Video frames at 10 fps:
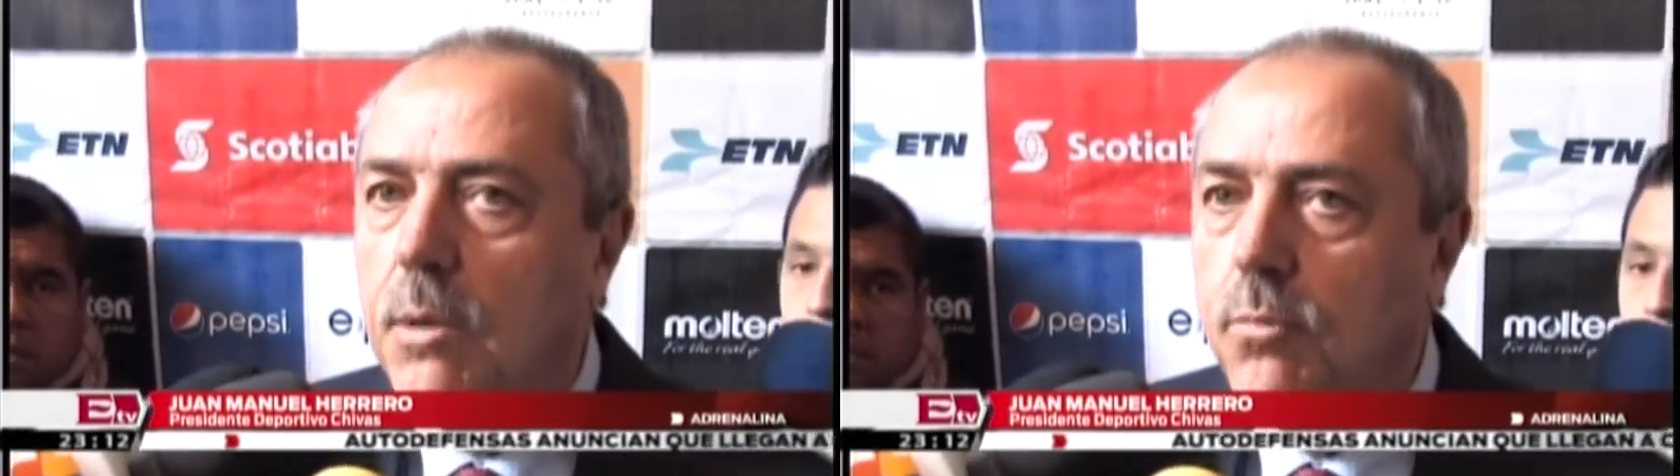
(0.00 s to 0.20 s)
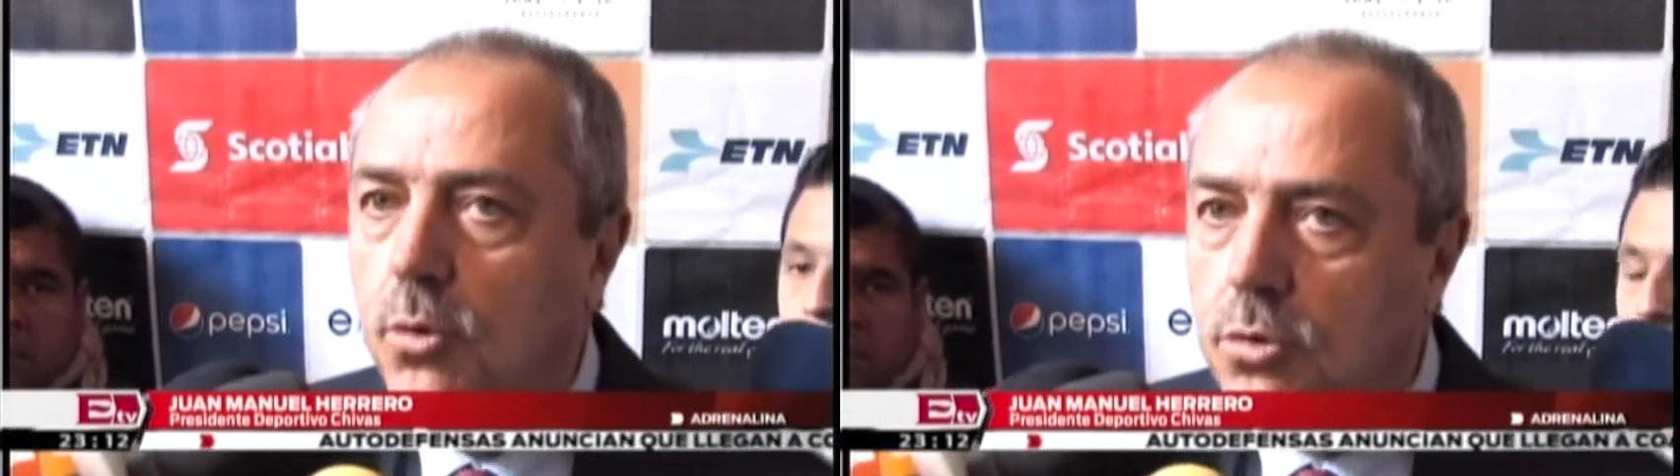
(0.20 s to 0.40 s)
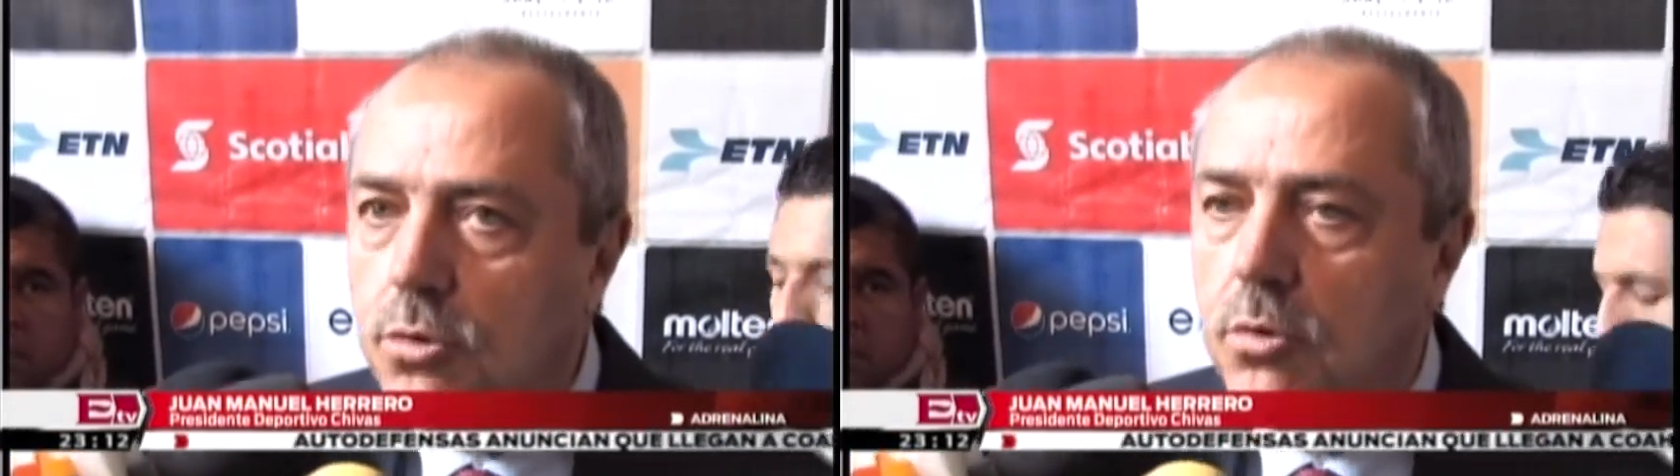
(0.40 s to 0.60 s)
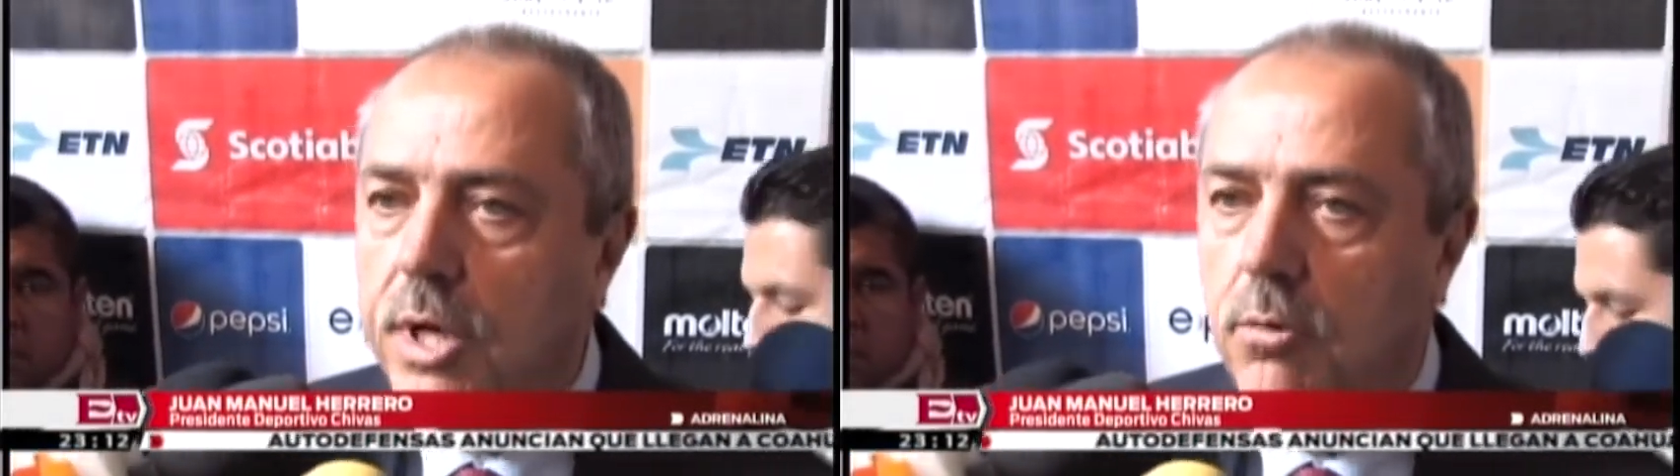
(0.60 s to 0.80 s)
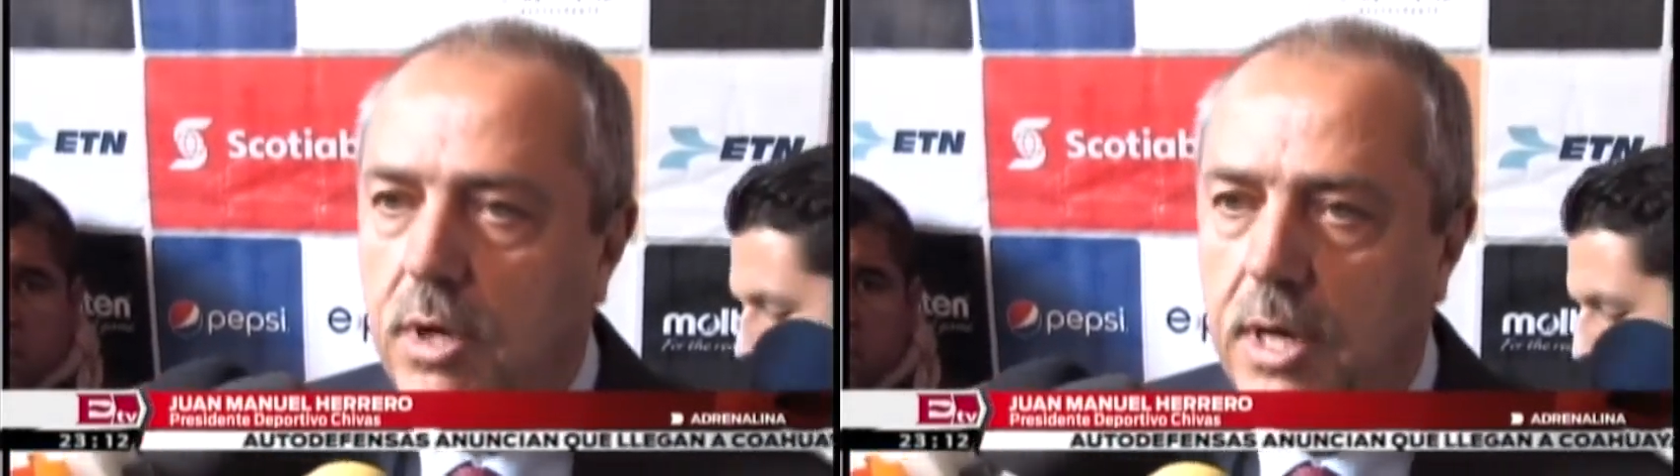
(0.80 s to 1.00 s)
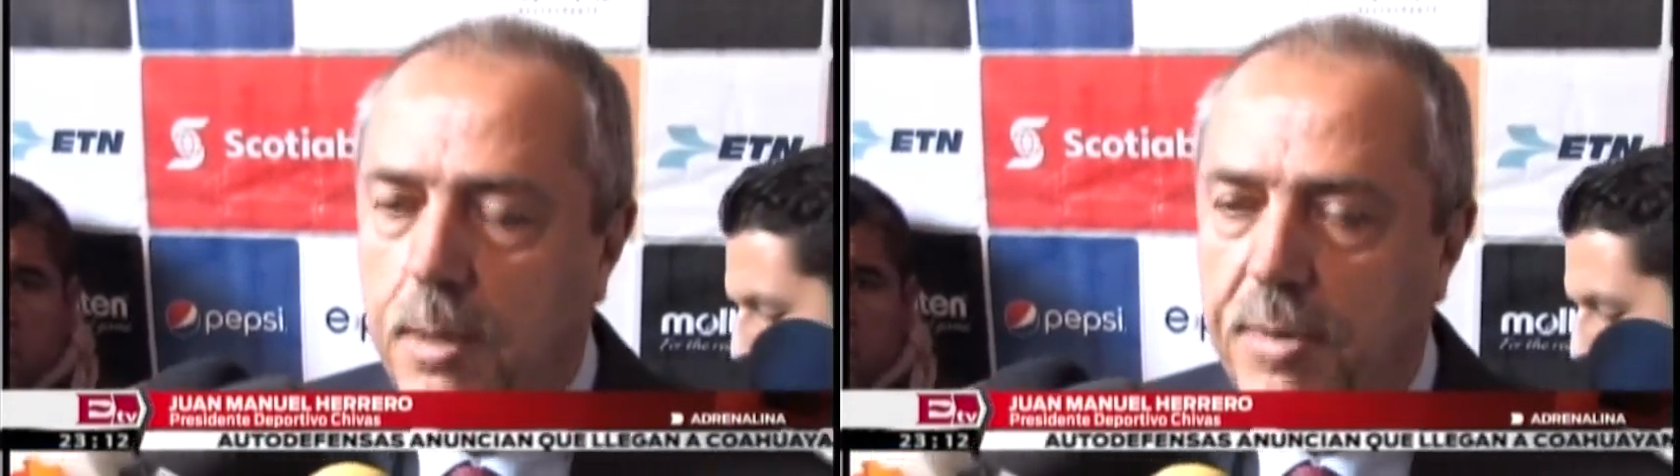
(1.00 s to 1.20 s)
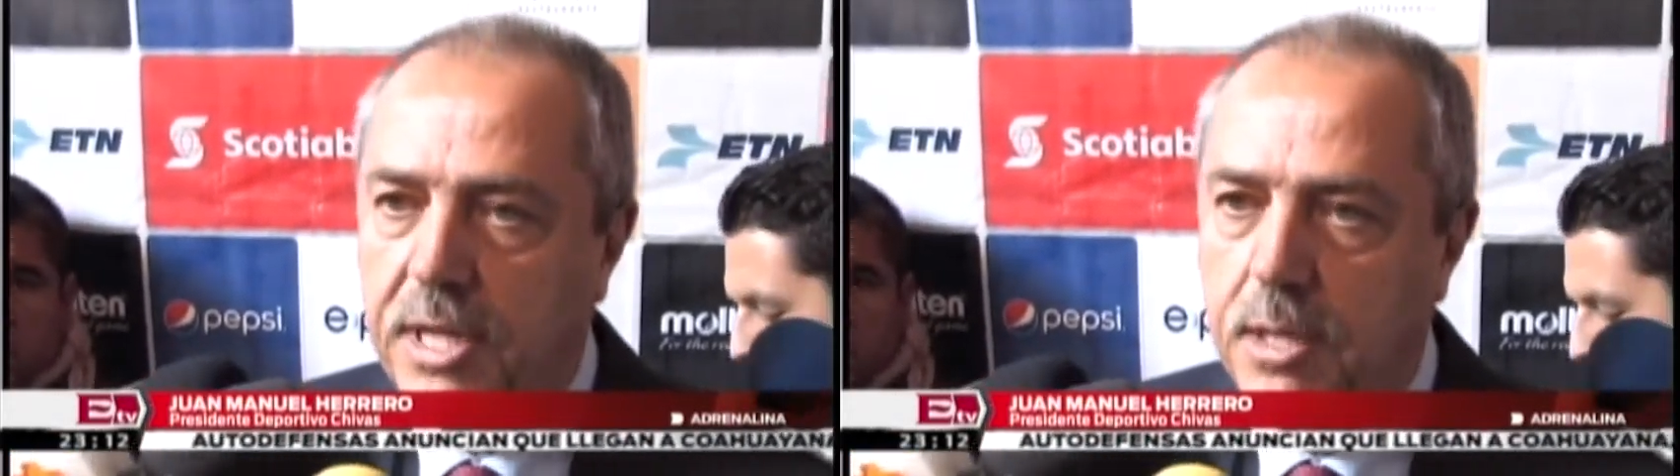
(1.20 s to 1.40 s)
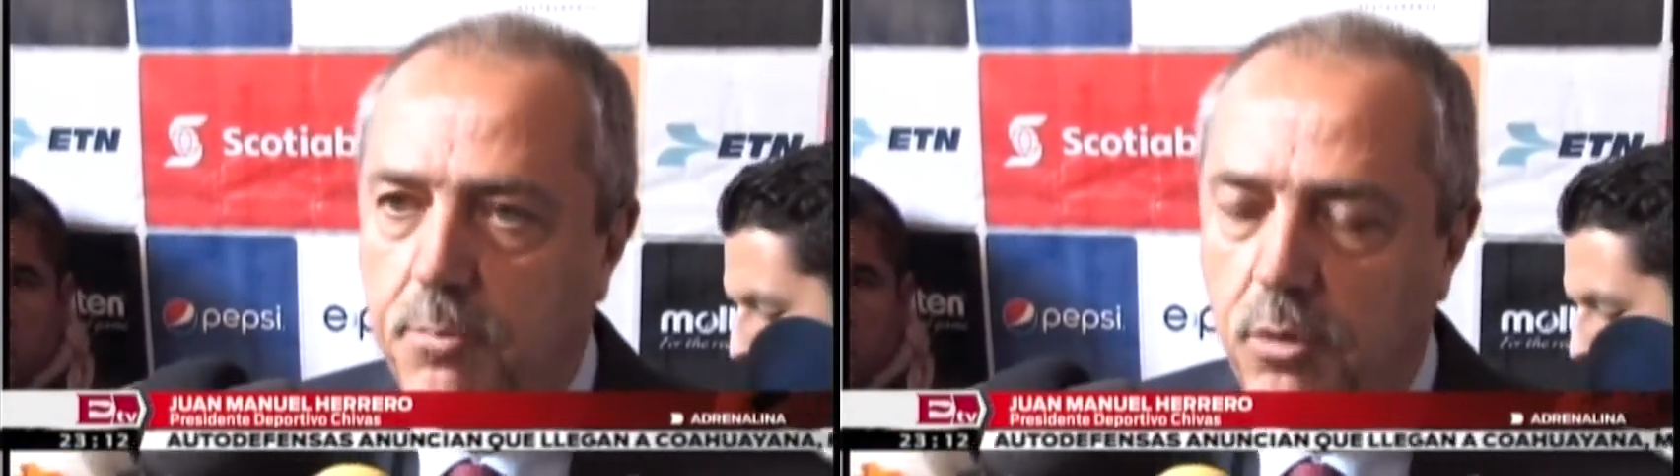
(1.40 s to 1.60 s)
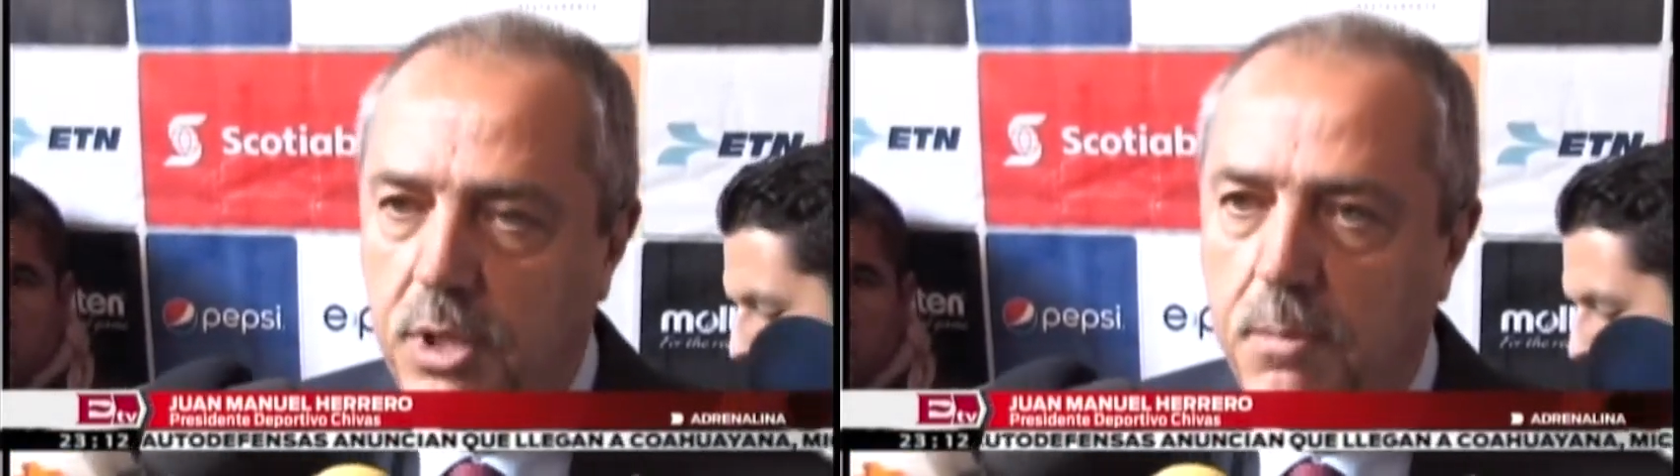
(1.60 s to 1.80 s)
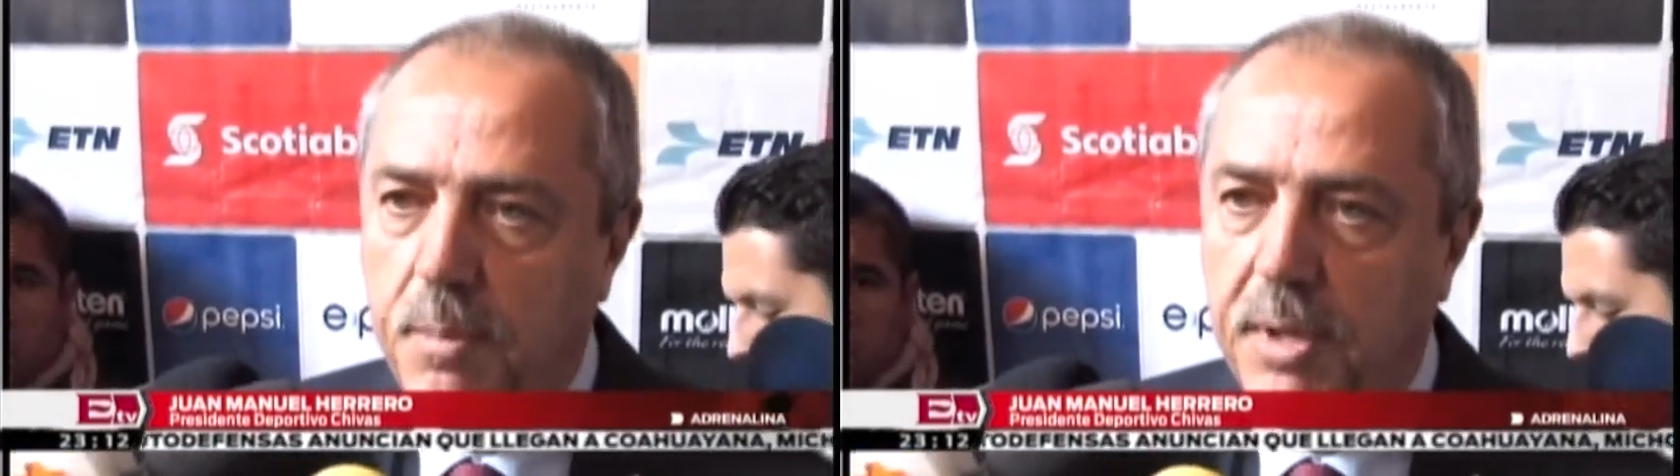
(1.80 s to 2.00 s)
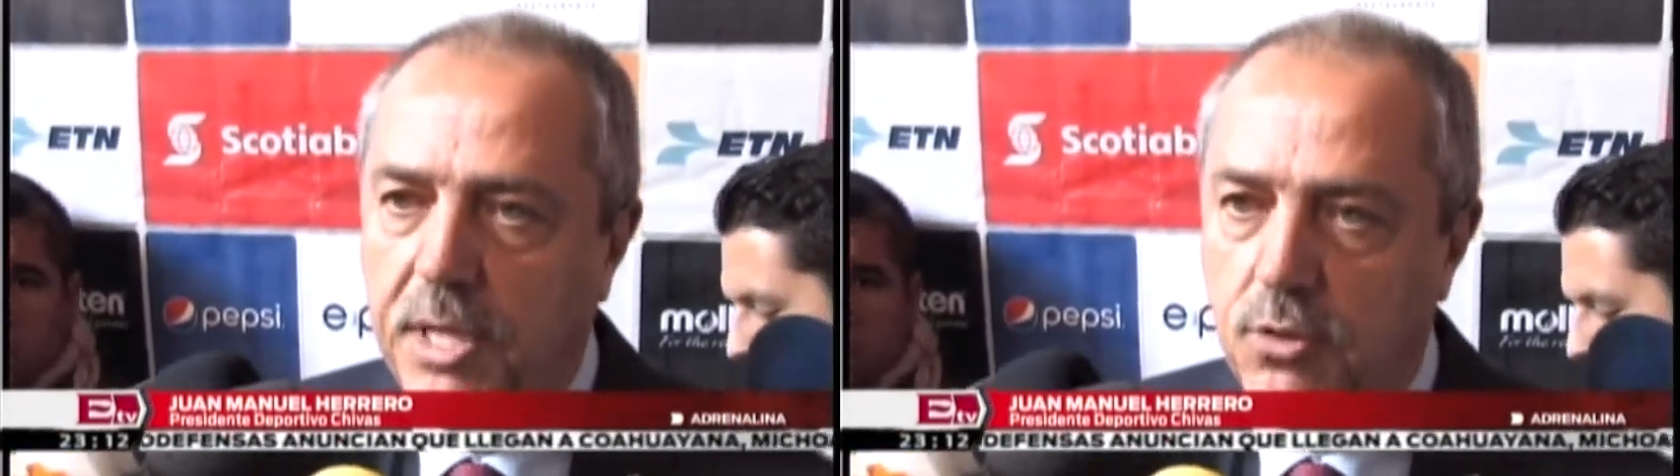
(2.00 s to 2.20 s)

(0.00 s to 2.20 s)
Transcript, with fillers: y busco que lo que la parte deportiva me